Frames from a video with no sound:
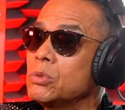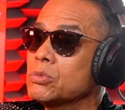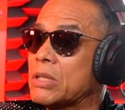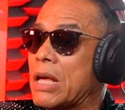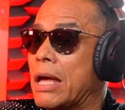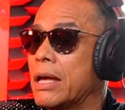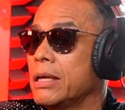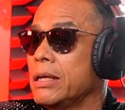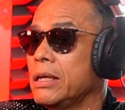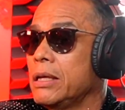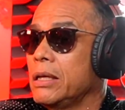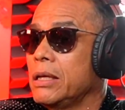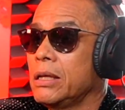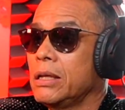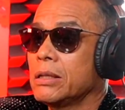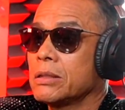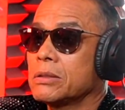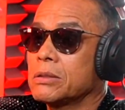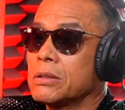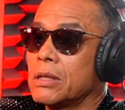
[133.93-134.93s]
O sea,
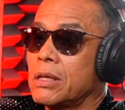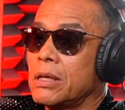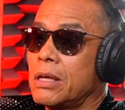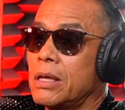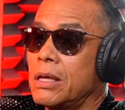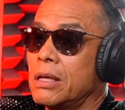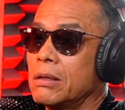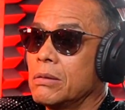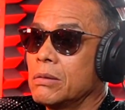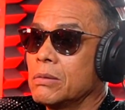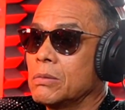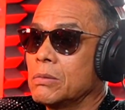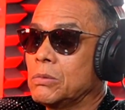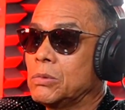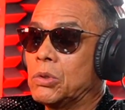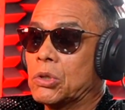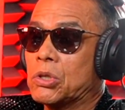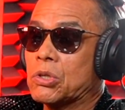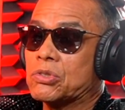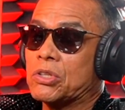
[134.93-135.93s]
eh,
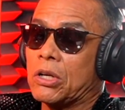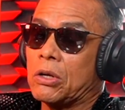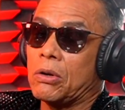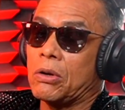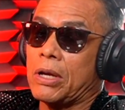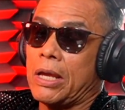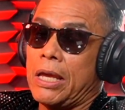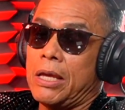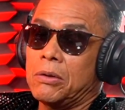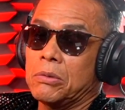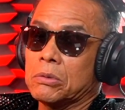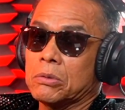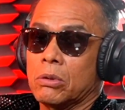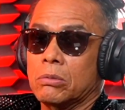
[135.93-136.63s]
uno quiere ser rockero,